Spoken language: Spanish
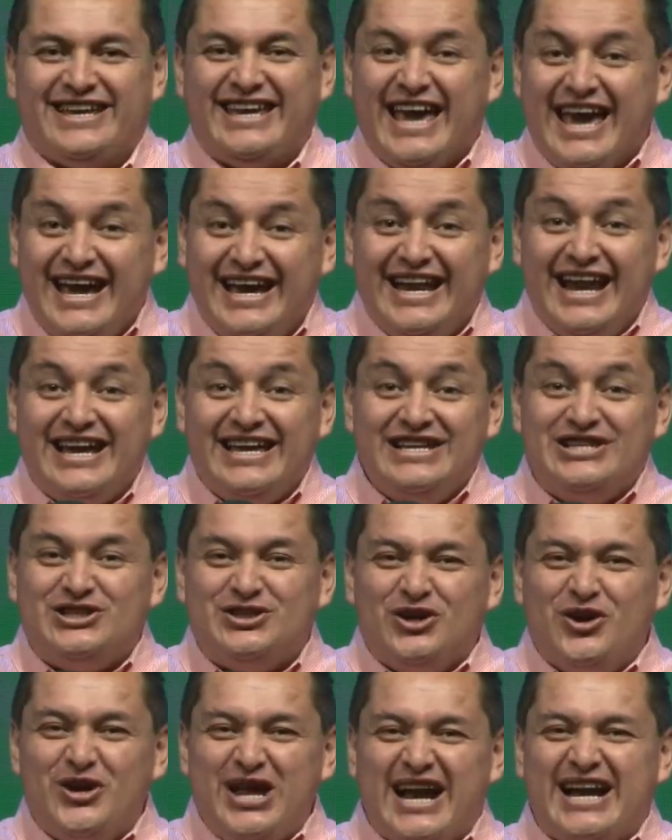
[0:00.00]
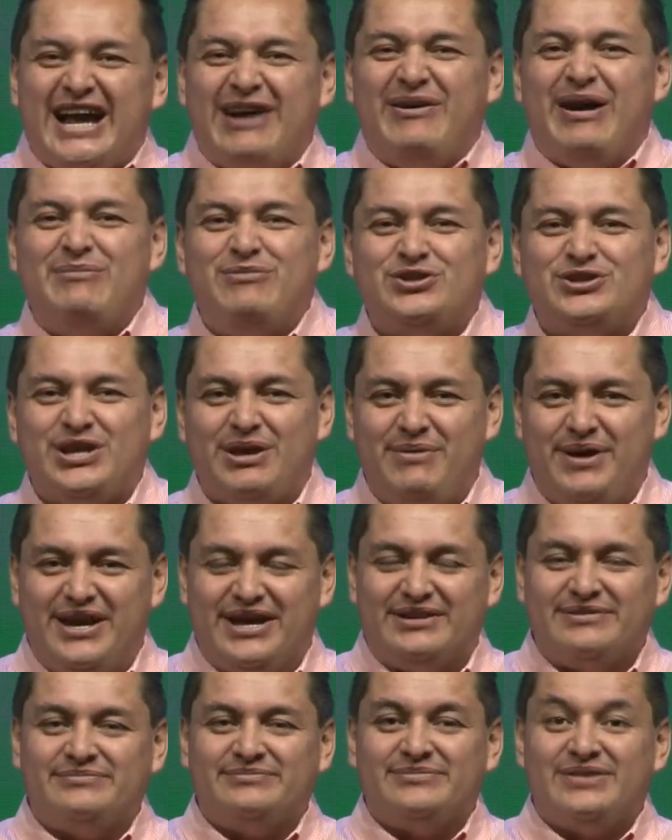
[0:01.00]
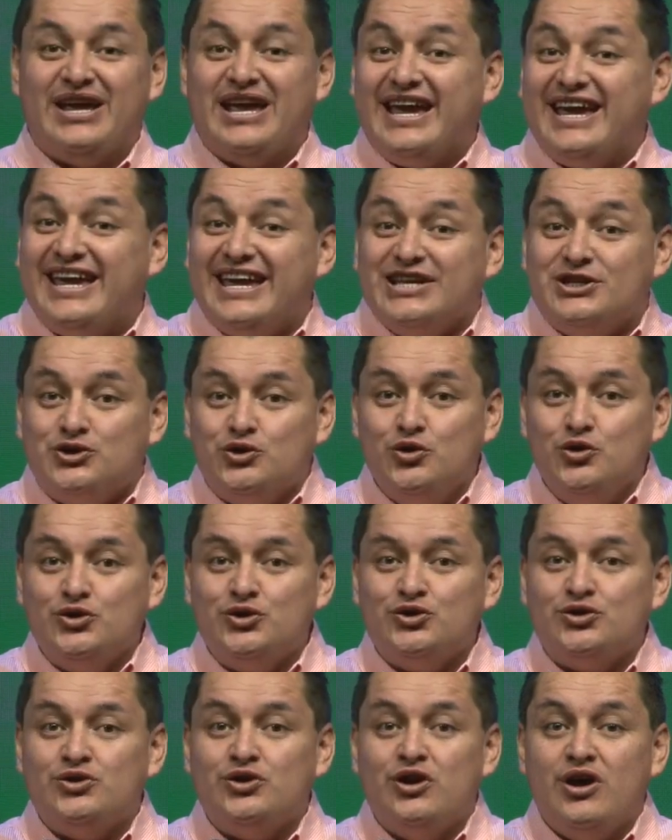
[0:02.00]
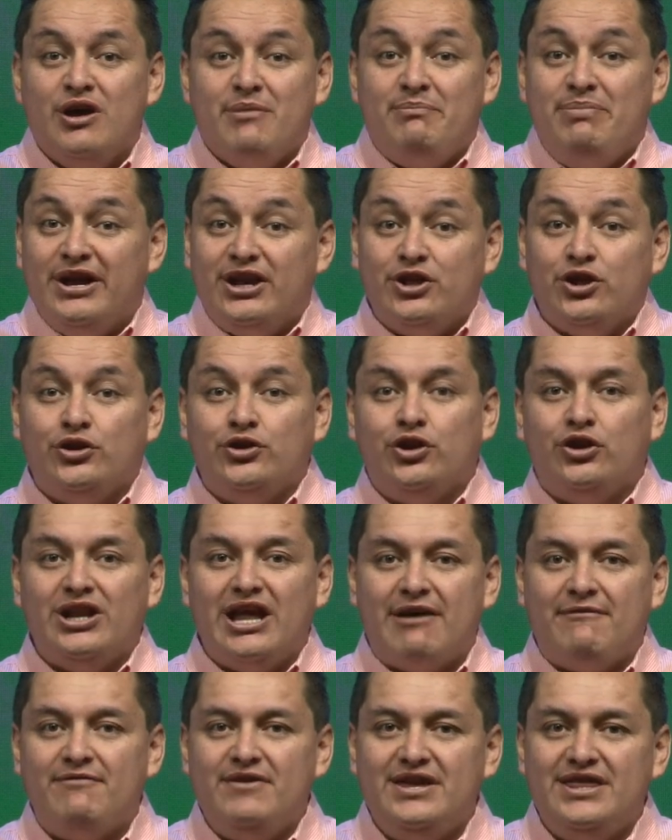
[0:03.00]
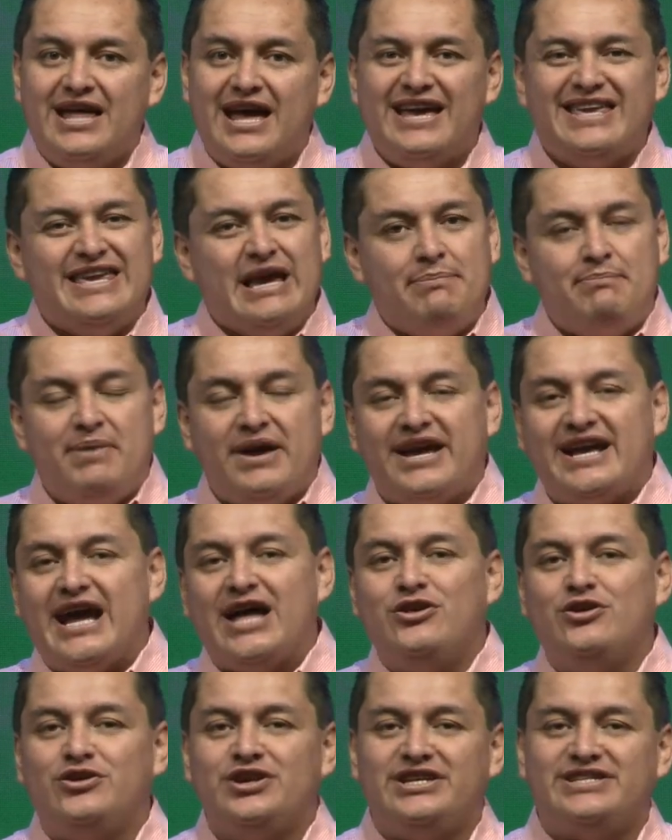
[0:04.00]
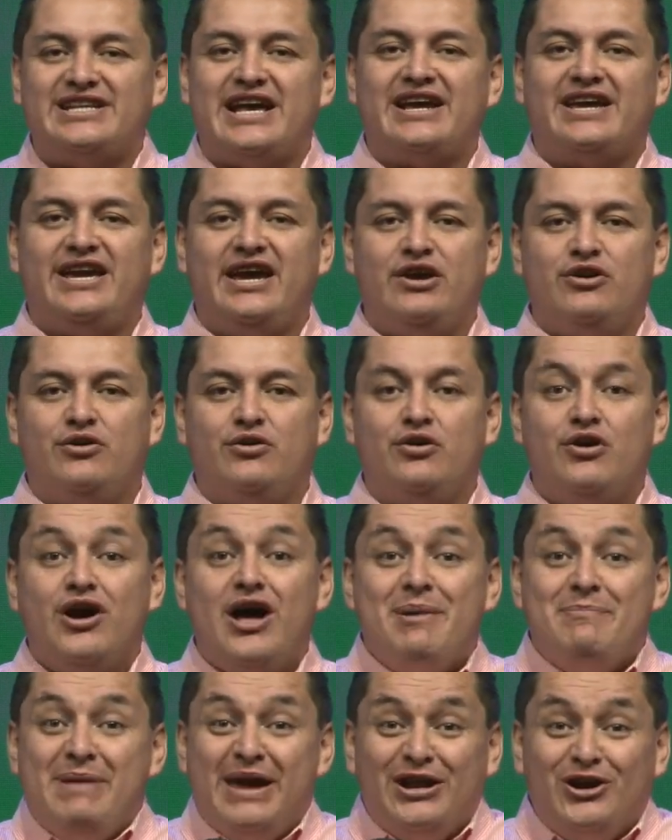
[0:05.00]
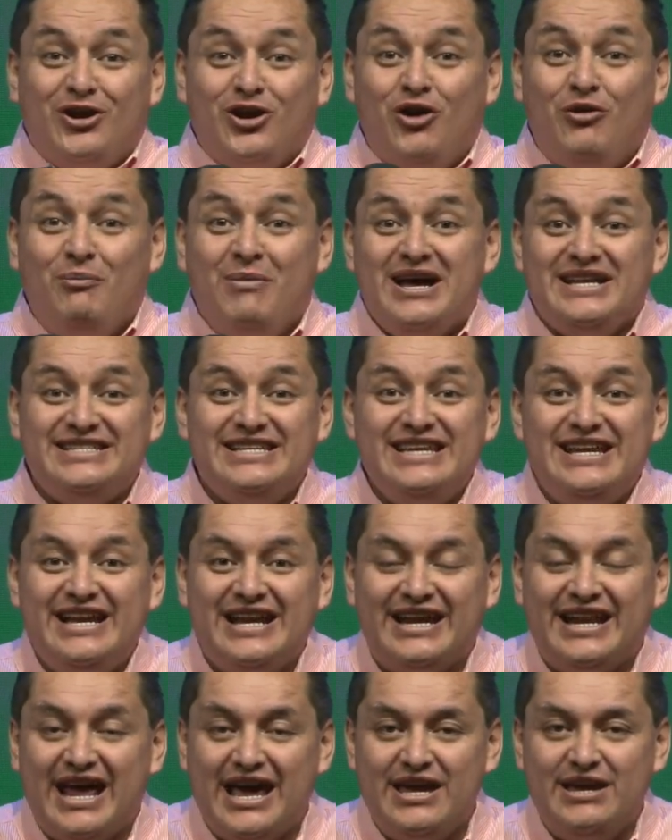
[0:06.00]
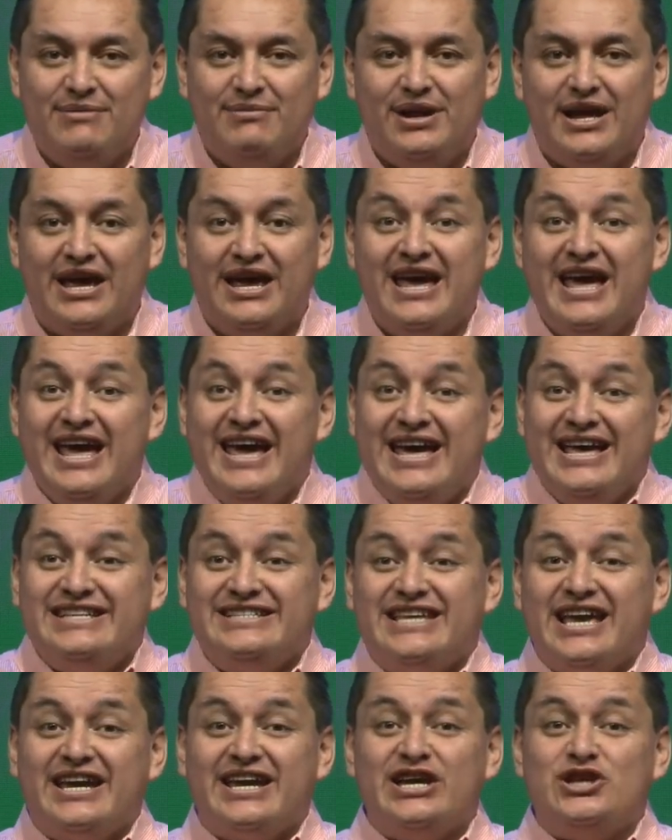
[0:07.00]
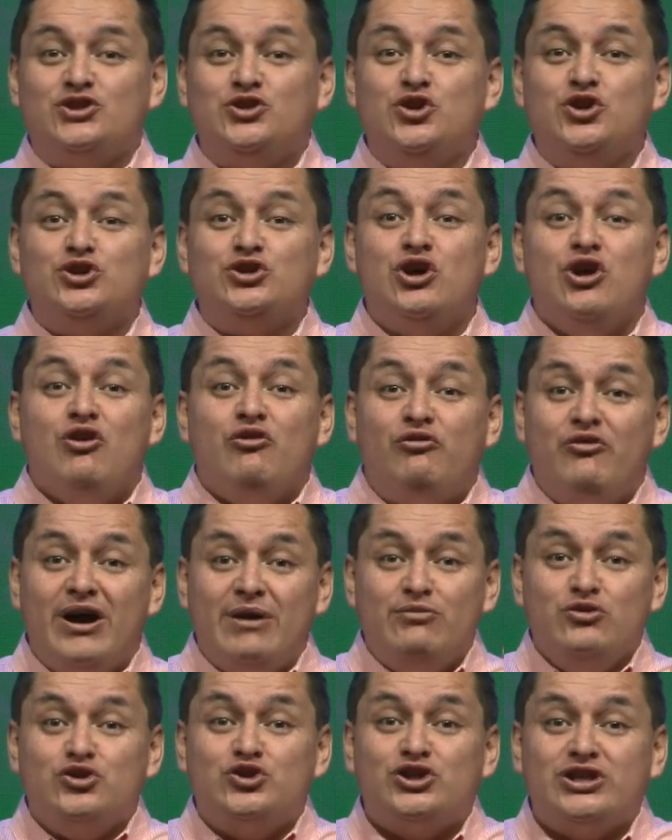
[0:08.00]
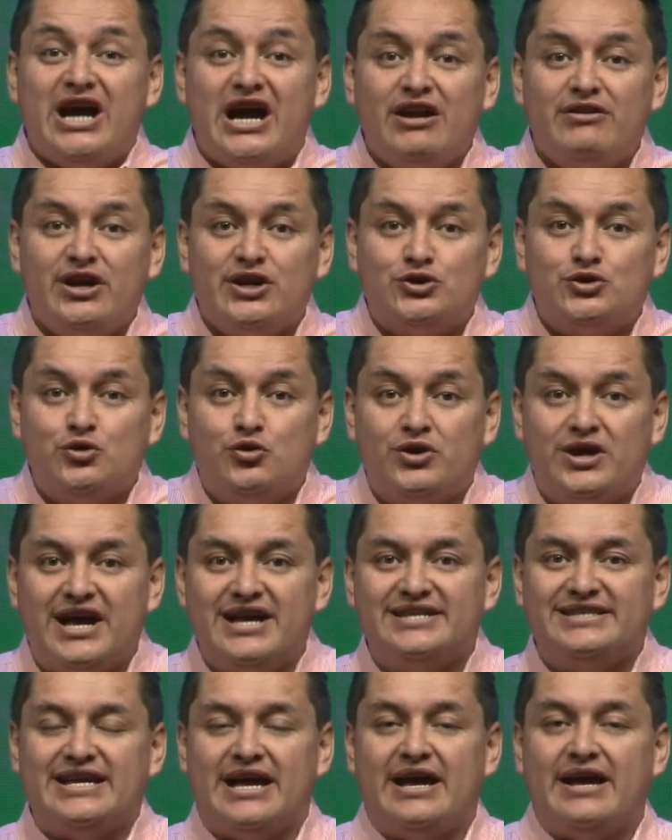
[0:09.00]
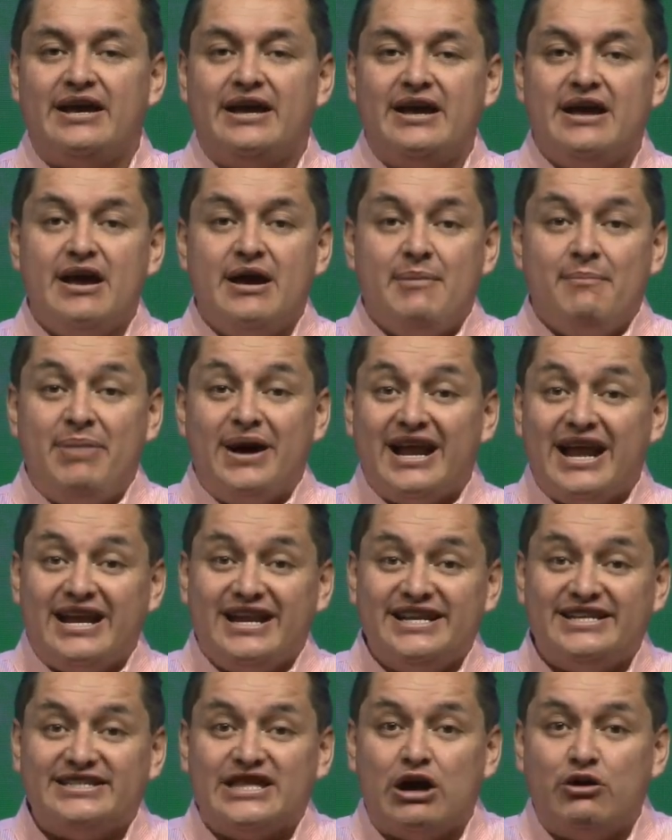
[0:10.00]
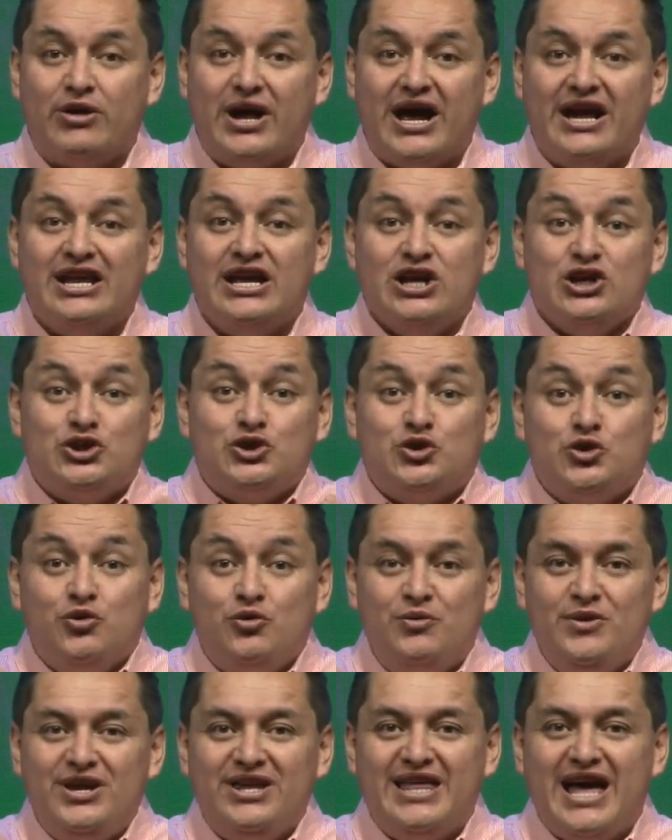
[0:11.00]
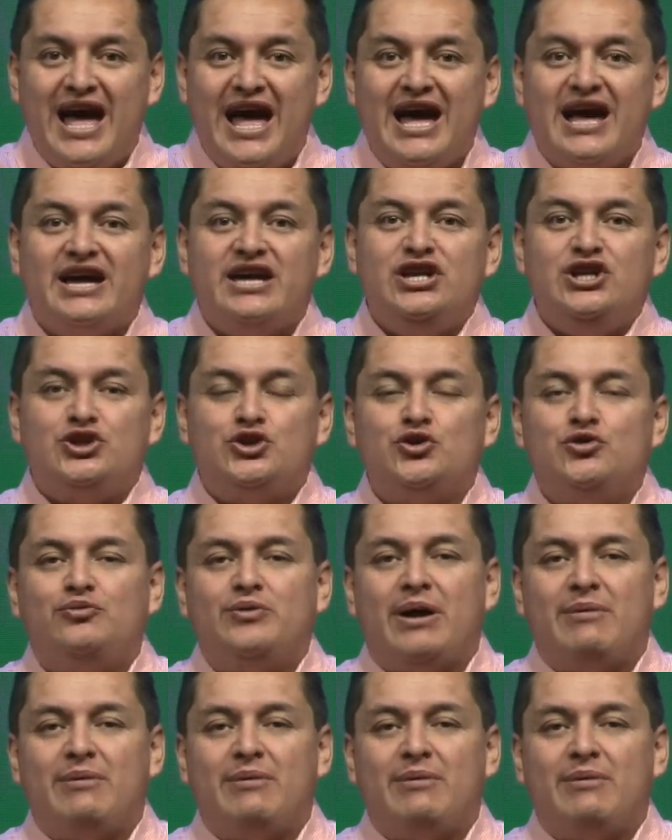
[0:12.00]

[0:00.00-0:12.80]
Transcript: Qué gran historia acabamos de ver. Jesús perdonó la vida y el pecado de saqueo. Pero lo más increíble es que Jesús fue a buscarlo a su casa para restaurar su vida y su